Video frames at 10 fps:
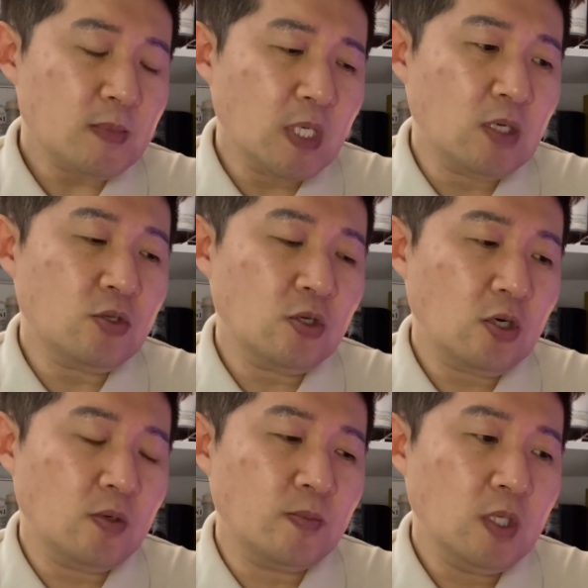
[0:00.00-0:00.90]

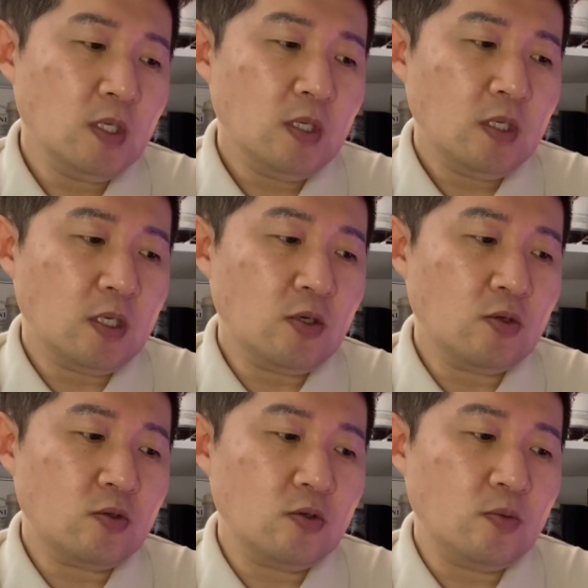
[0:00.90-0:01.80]
그것처럼
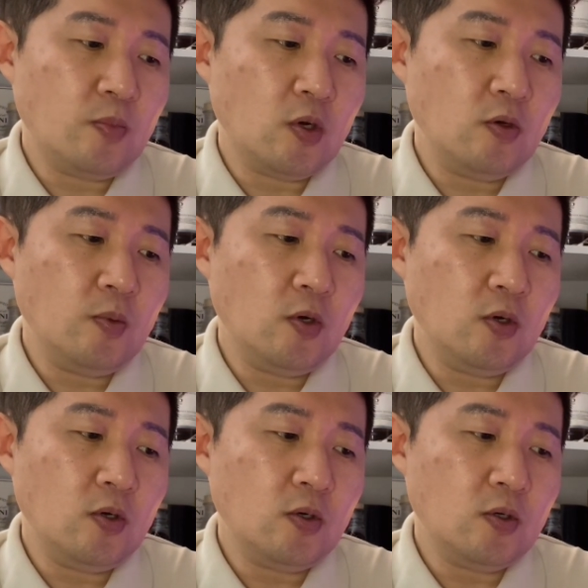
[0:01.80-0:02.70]
이것도
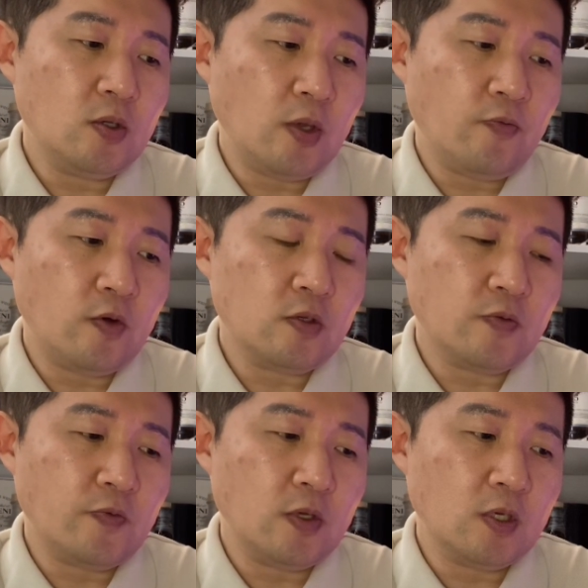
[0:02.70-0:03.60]
벌번의
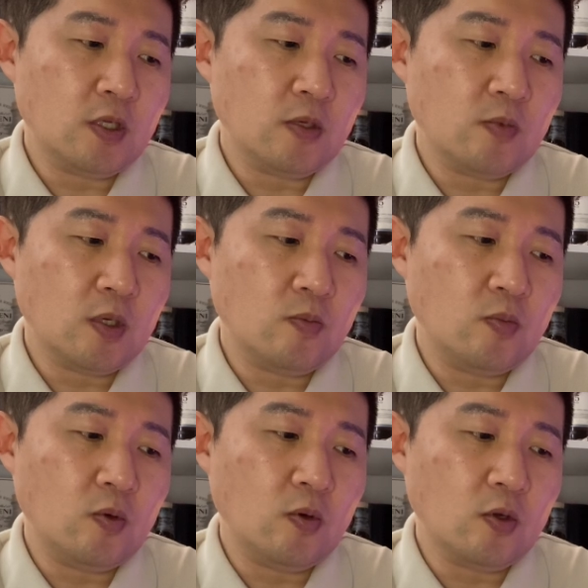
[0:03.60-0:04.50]
first f i e l 이기 때문에
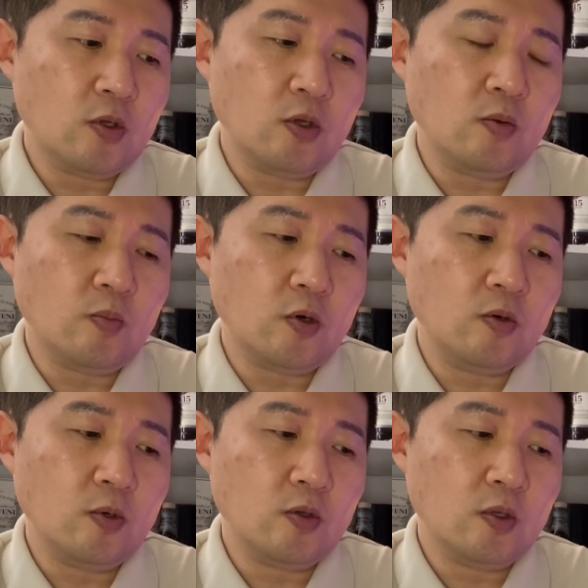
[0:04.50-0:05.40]
뭐 어떤
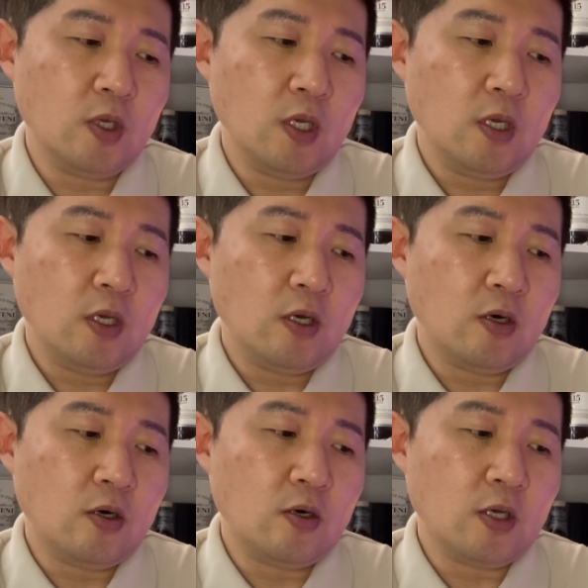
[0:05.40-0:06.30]
벌번
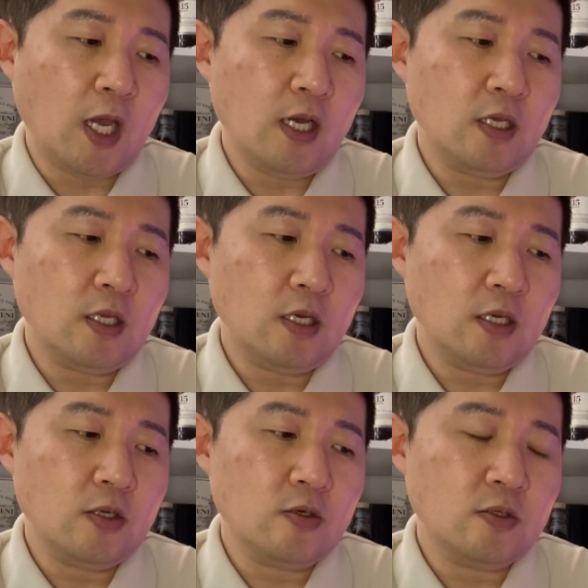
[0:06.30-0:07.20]
어, 향이나
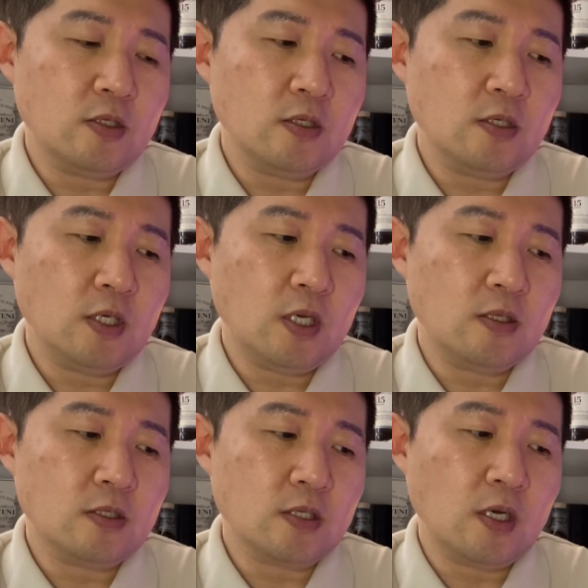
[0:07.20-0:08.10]
이런
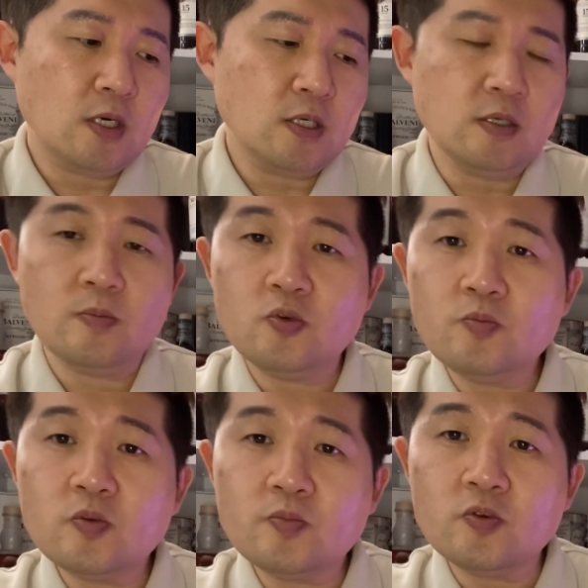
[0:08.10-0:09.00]
특이한 상황을
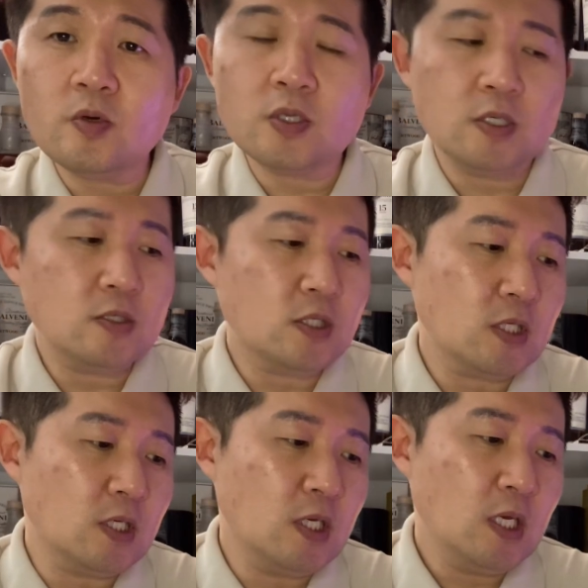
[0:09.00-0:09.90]
뿜뿜 뿜어낼지